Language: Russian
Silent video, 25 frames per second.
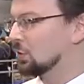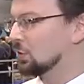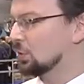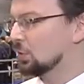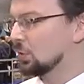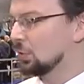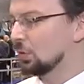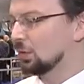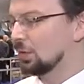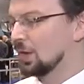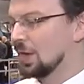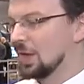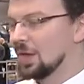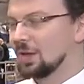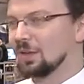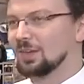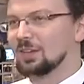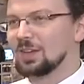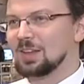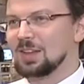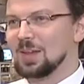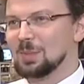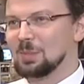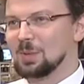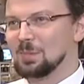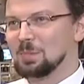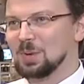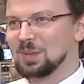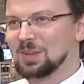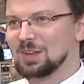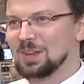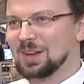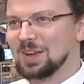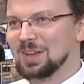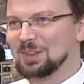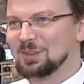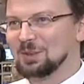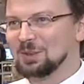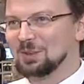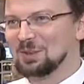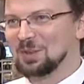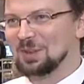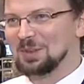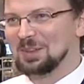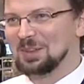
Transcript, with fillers: что он за нами подглядывает